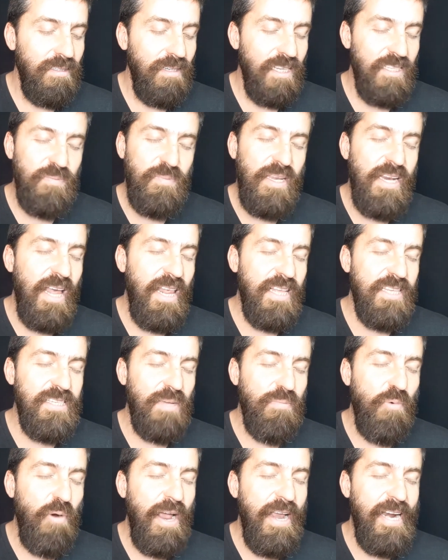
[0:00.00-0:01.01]
Las miradas
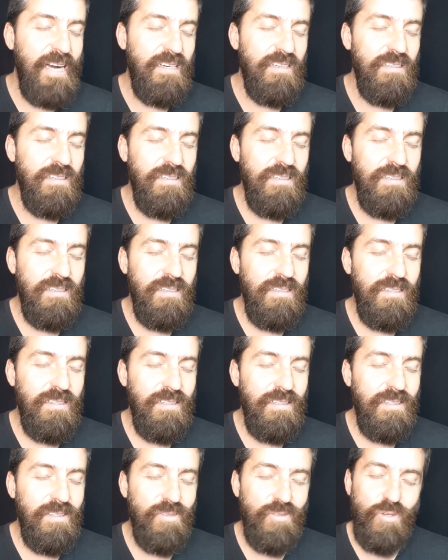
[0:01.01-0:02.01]
se mueran,
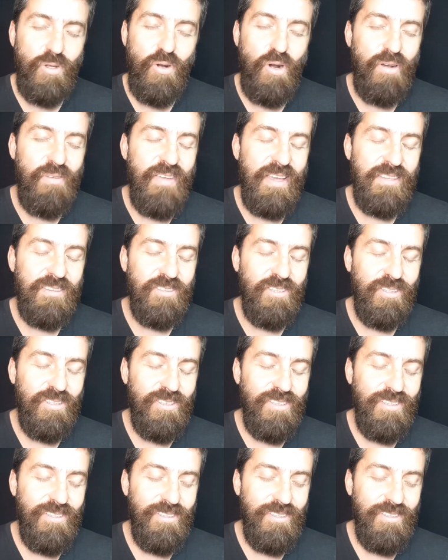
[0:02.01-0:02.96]
solo el viento.